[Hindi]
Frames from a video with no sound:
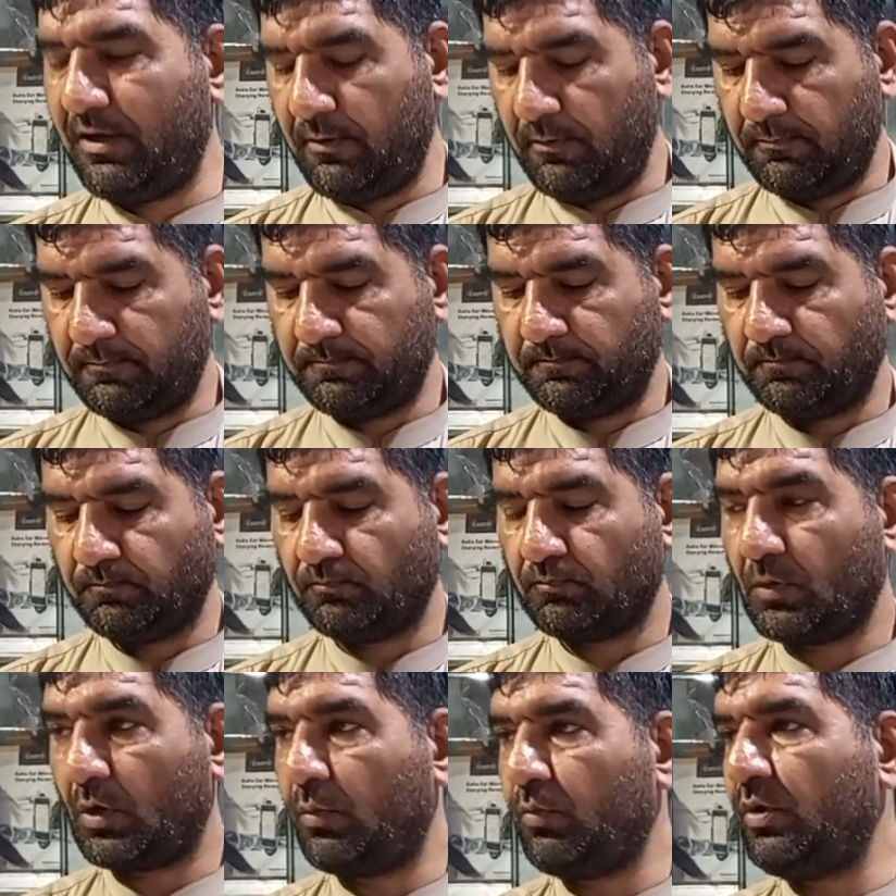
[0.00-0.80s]
हैं
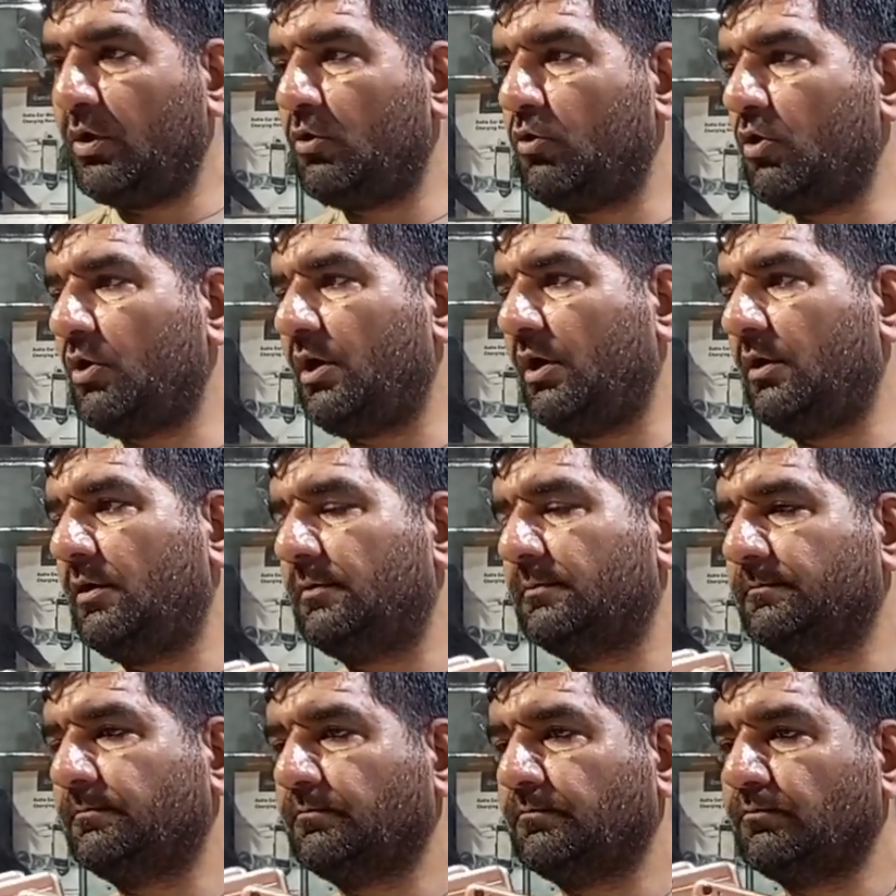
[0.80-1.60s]
वीगो के
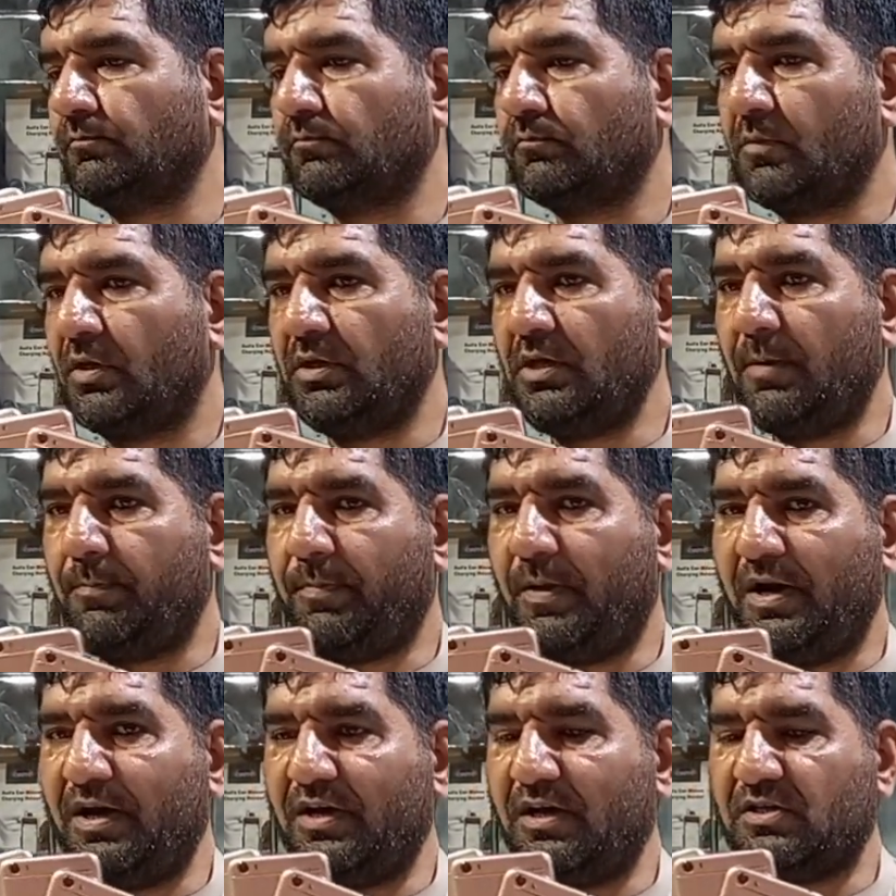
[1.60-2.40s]
ये
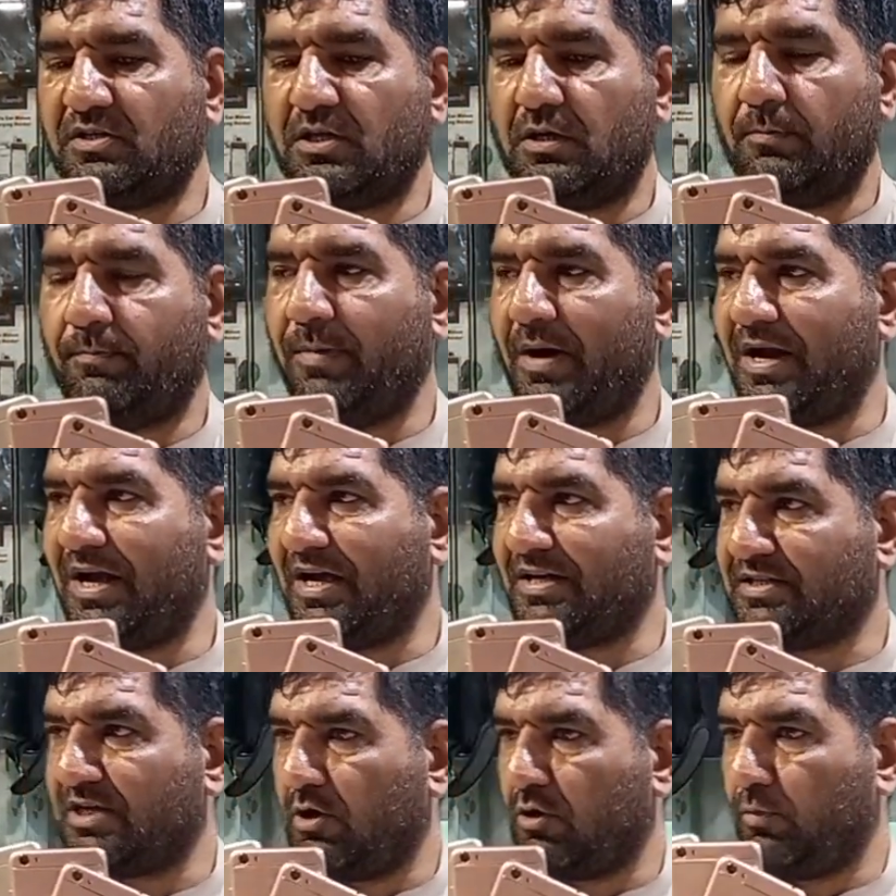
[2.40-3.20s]
पड़ेगा सिर्फ
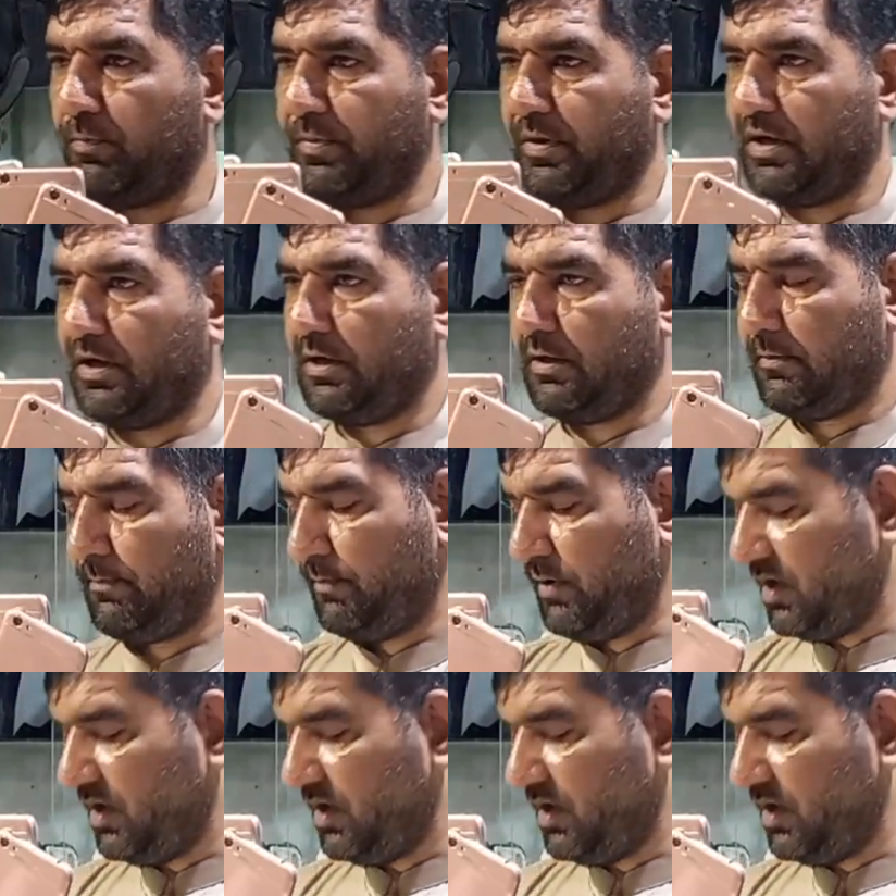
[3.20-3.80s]
बारह हज़ार रुपये का